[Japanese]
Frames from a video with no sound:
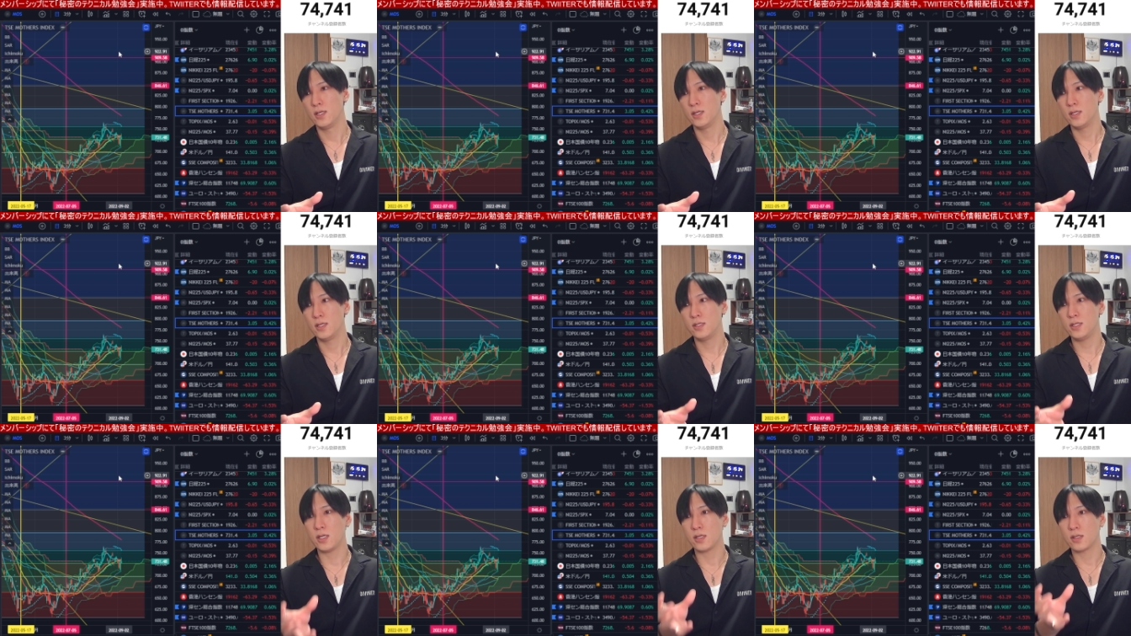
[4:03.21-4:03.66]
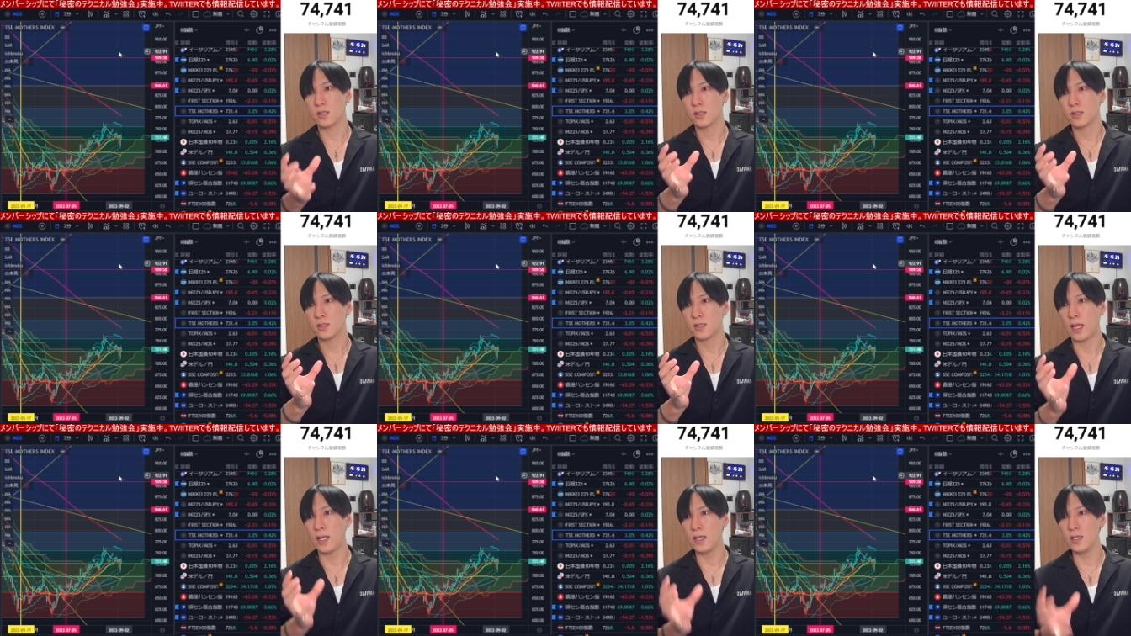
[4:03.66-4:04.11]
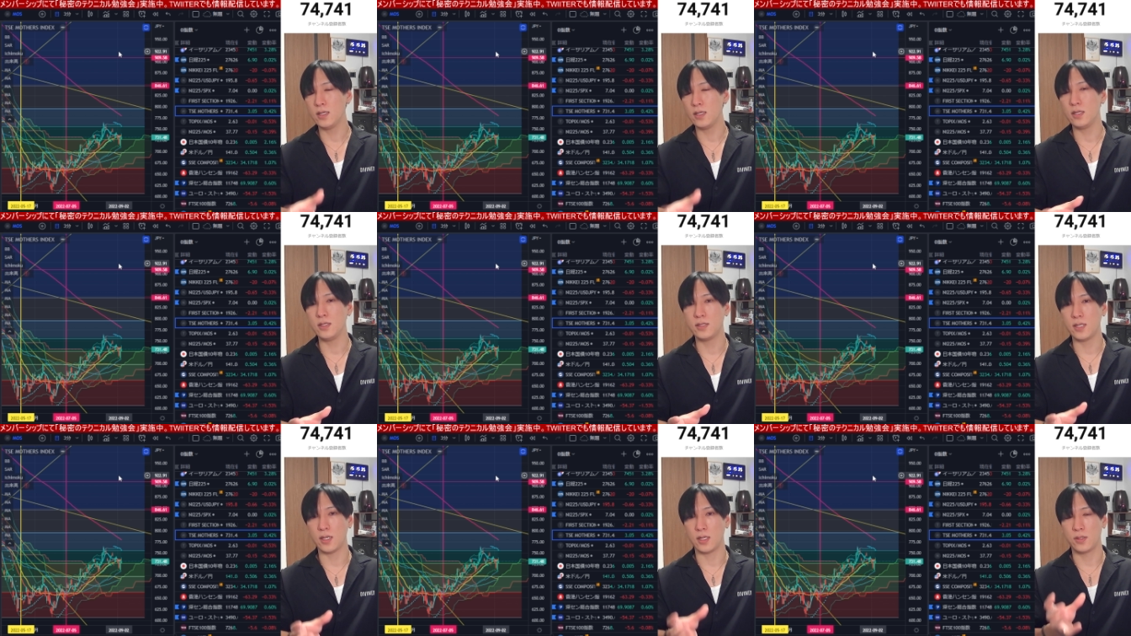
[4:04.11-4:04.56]
じゃあ、短期
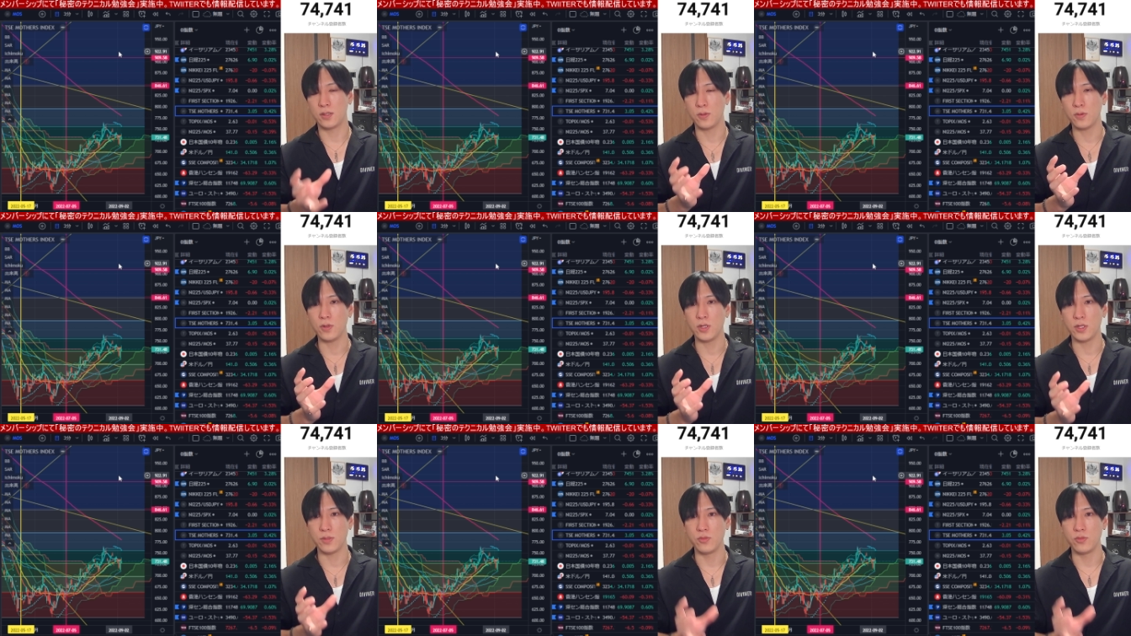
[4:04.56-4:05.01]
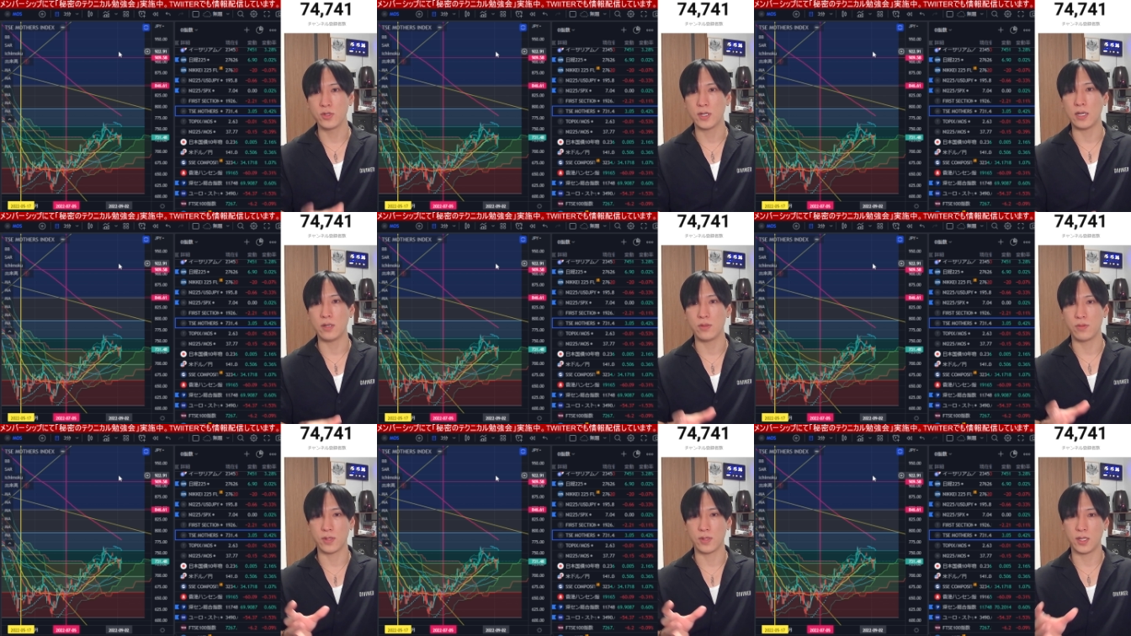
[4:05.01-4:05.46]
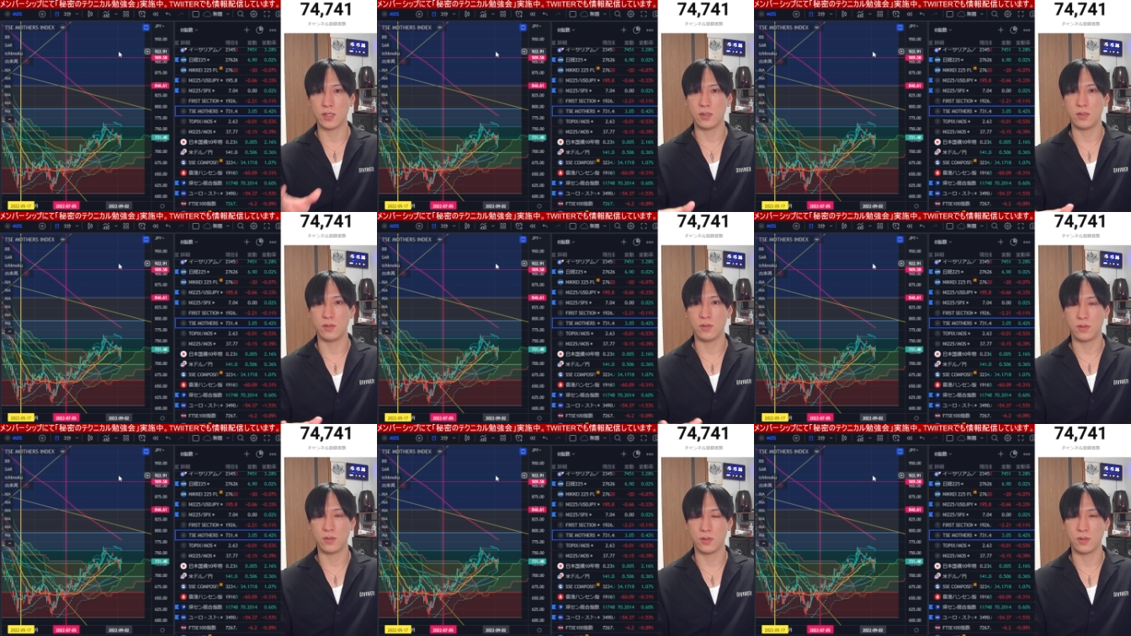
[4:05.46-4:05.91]
税どこに向かうのかってい
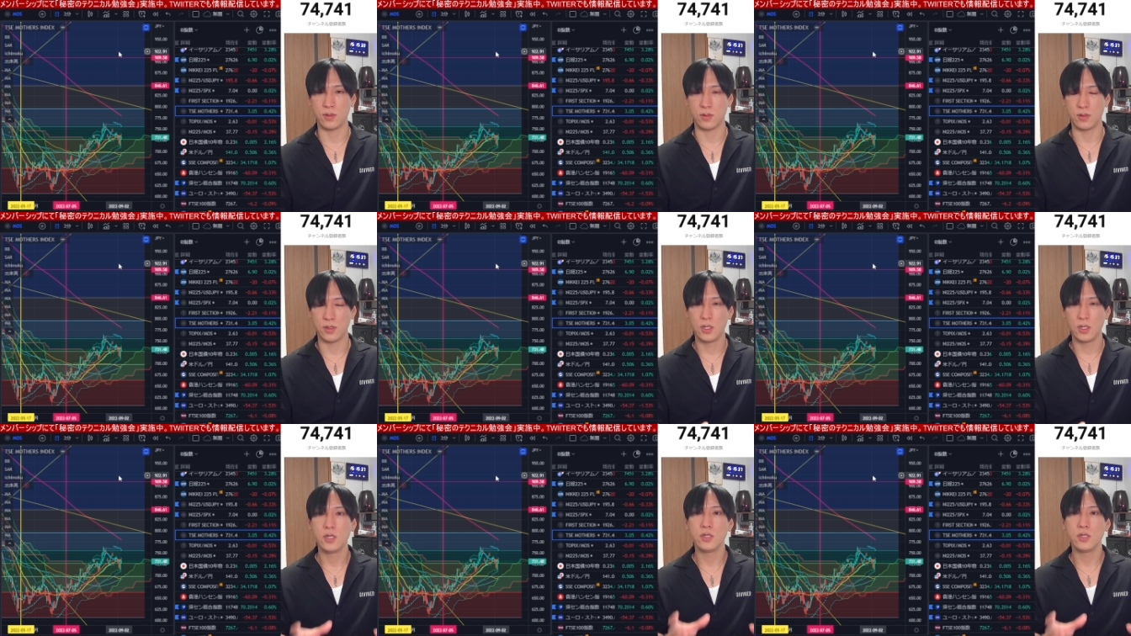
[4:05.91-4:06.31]
うと、